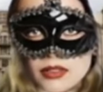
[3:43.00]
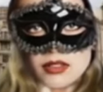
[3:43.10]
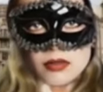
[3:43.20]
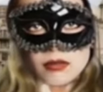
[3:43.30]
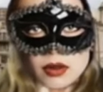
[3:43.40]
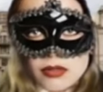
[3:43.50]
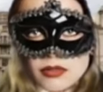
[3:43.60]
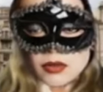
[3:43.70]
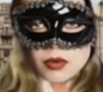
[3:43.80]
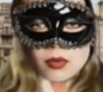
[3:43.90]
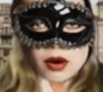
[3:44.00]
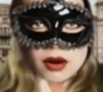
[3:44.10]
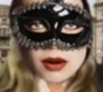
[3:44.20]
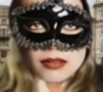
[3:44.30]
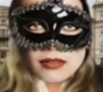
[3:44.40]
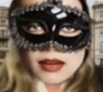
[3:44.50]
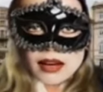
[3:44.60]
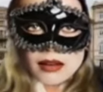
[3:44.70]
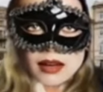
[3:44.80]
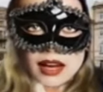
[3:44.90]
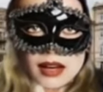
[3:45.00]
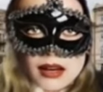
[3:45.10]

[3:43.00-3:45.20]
carabinieri di San Giovanni.